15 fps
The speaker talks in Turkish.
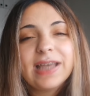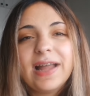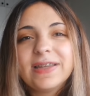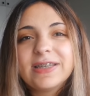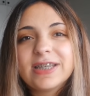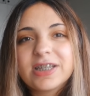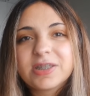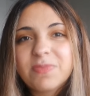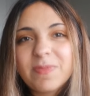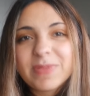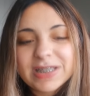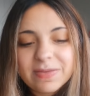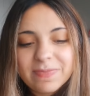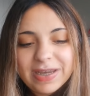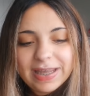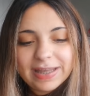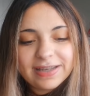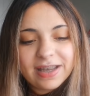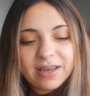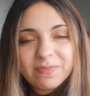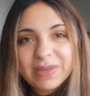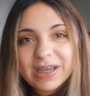kendi çalışma masamı
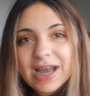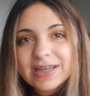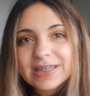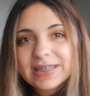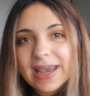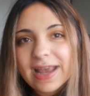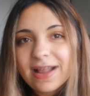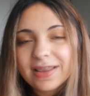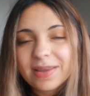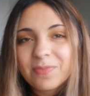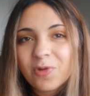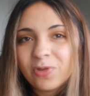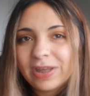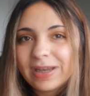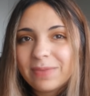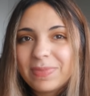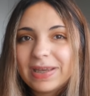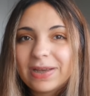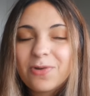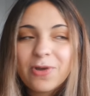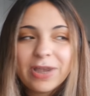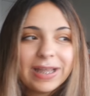yenileyelim. Birkaç şey aldım. Onları
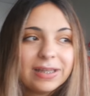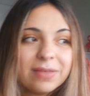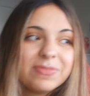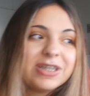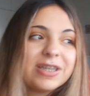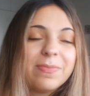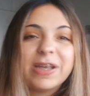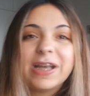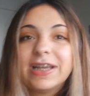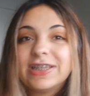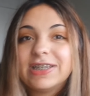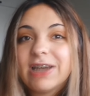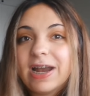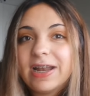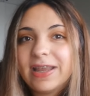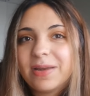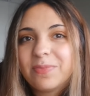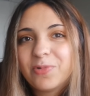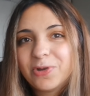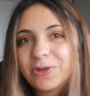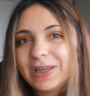bir koyalım. İşte birkaç yerleri